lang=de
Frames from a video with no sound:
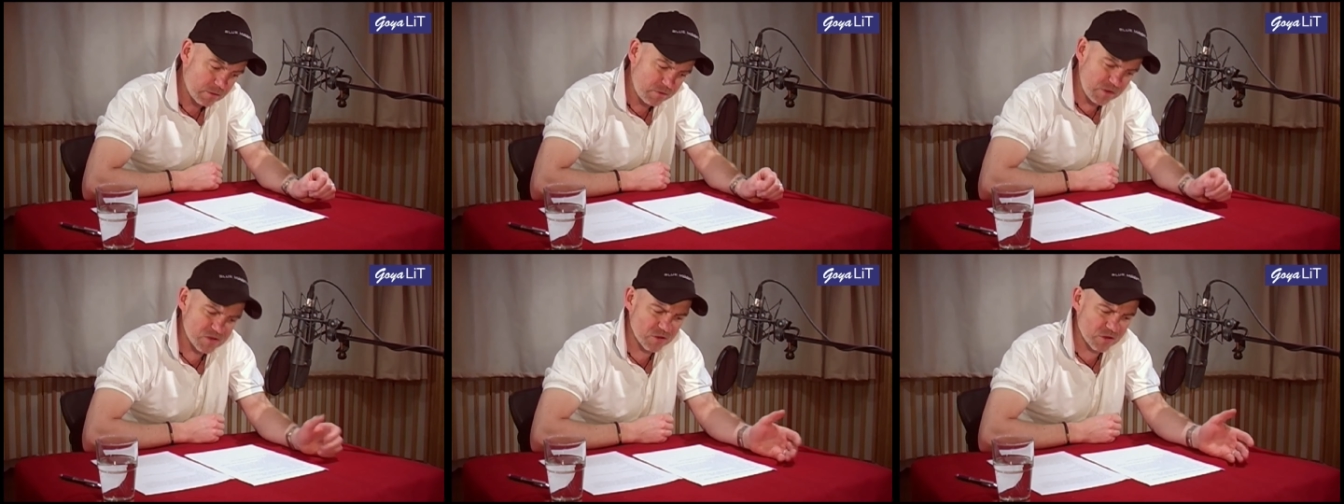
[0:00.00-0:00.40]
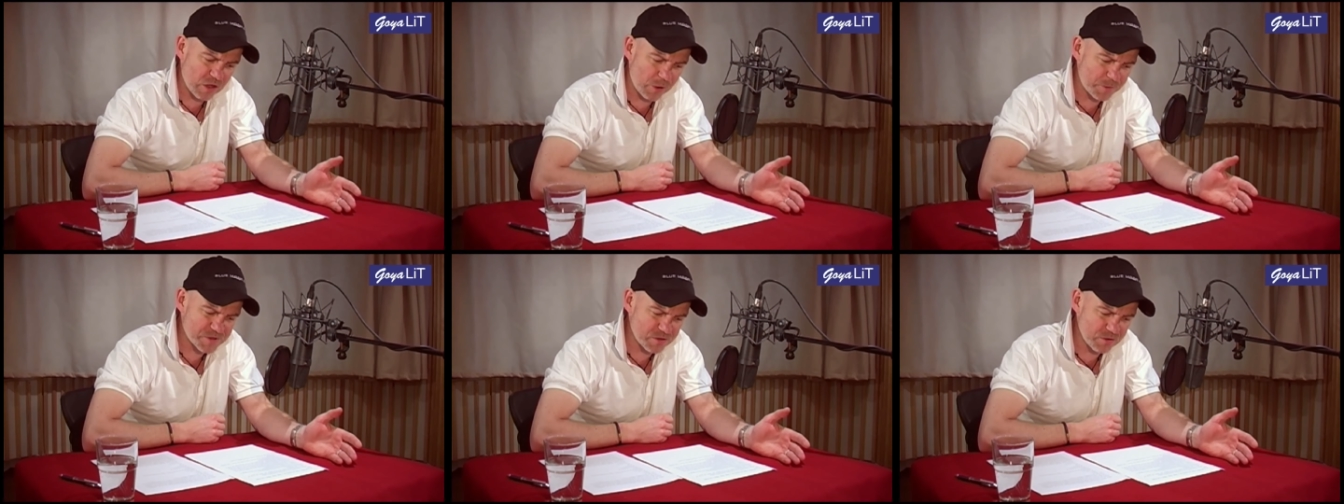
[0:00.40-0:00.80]
Wieso
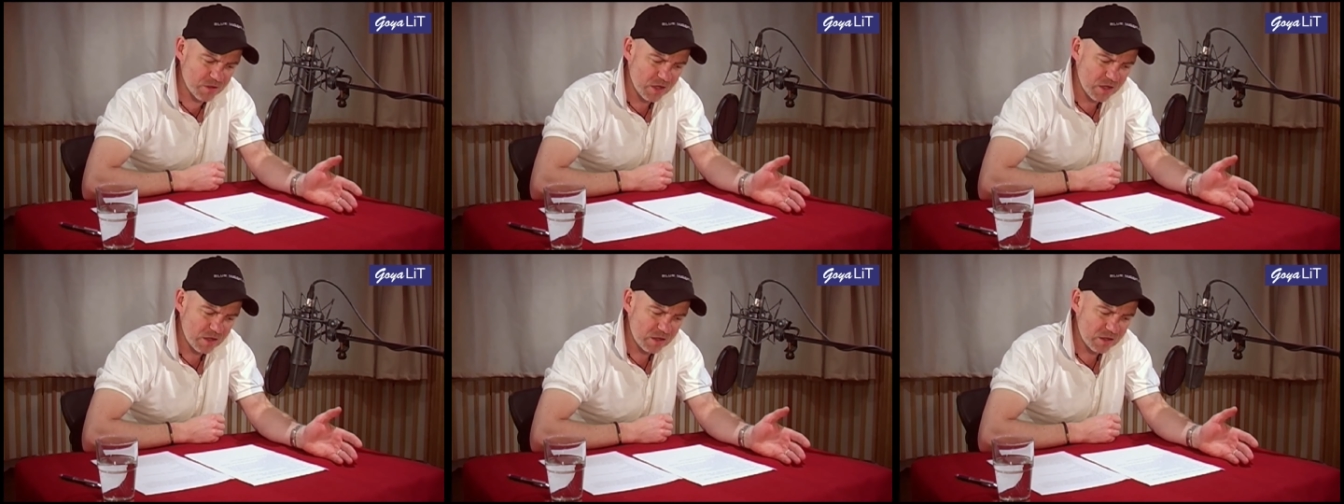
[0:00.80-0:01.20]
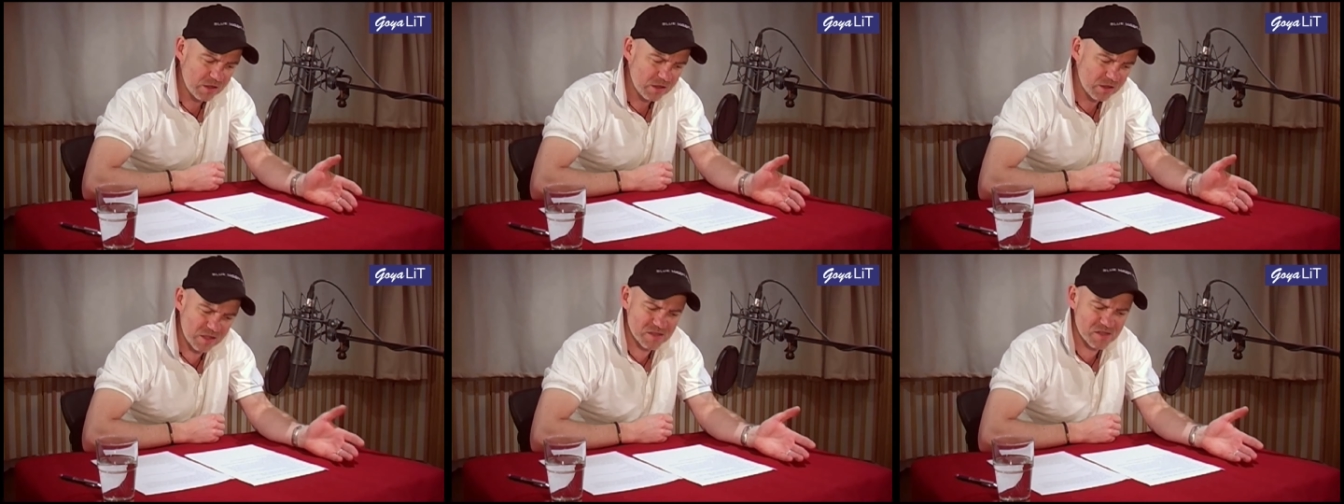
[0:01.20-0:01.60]
glaubst du,
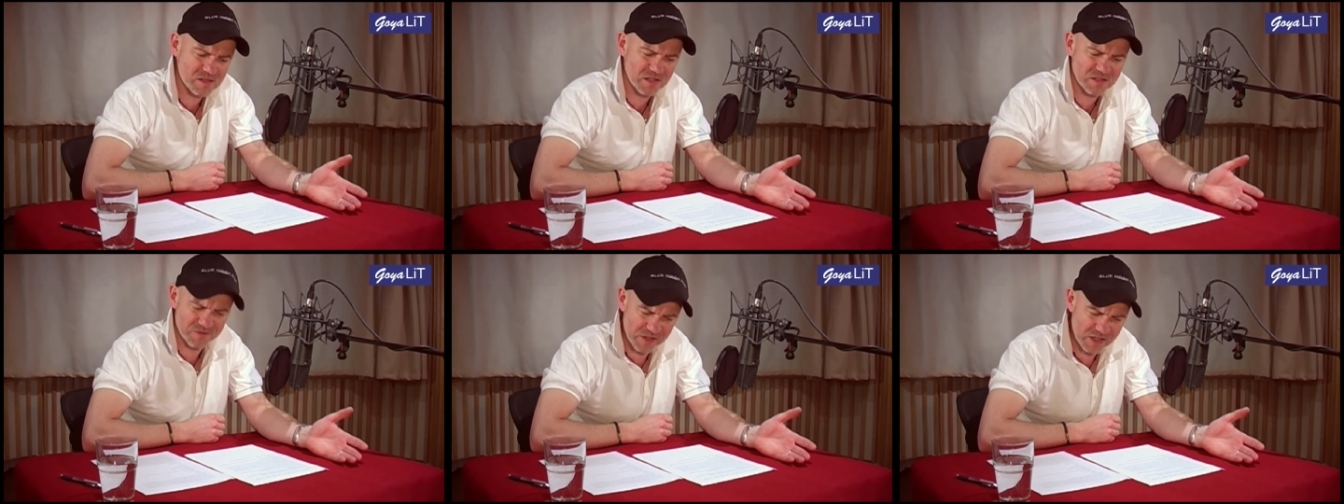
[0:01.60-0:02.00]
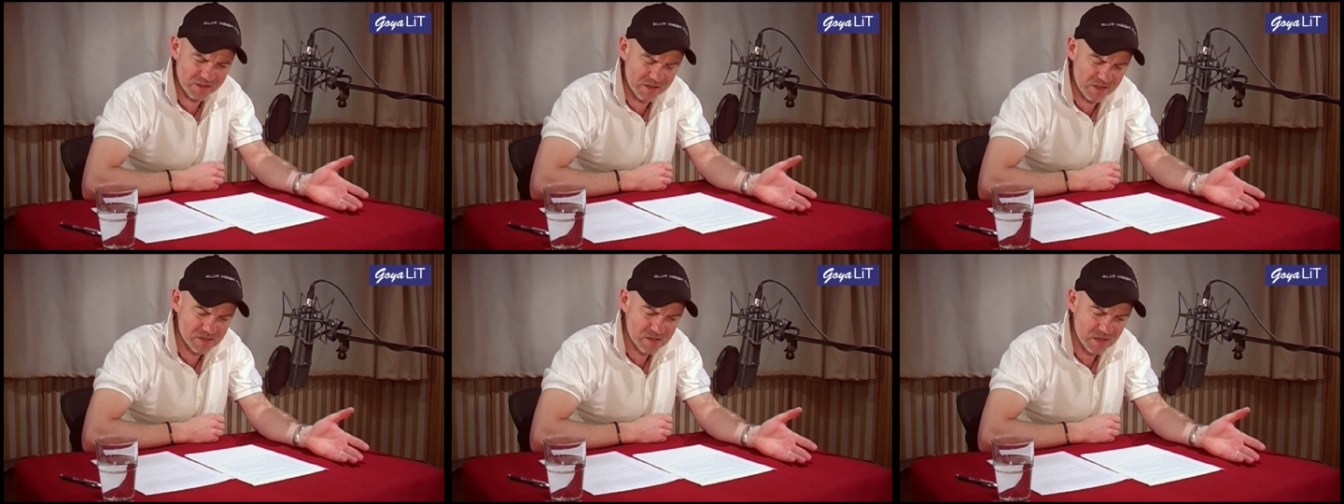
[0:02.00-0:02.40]
dass es das
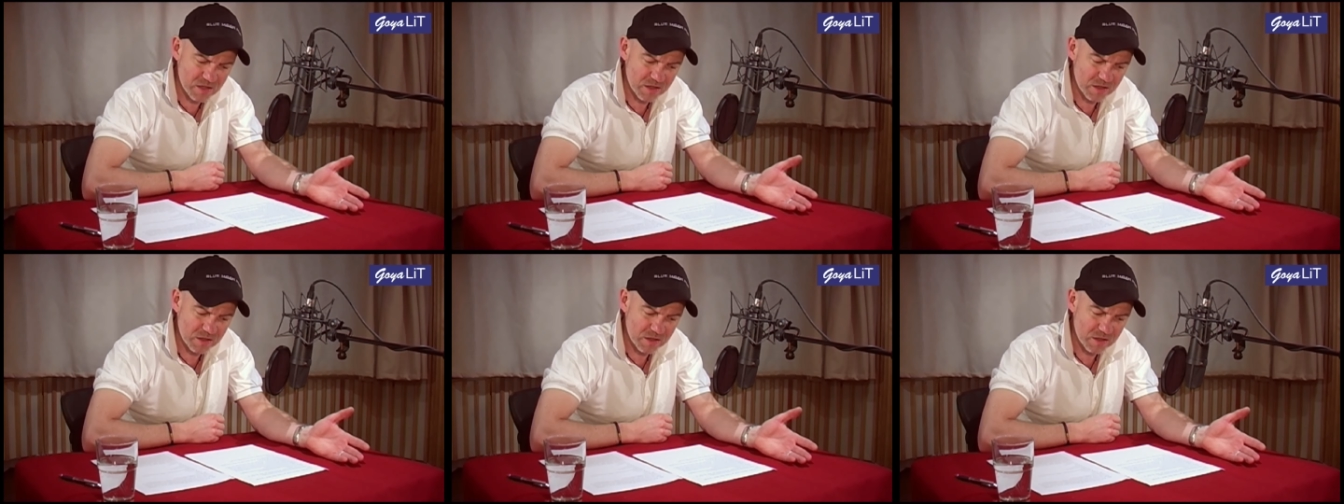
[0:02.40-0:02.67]
wert ist?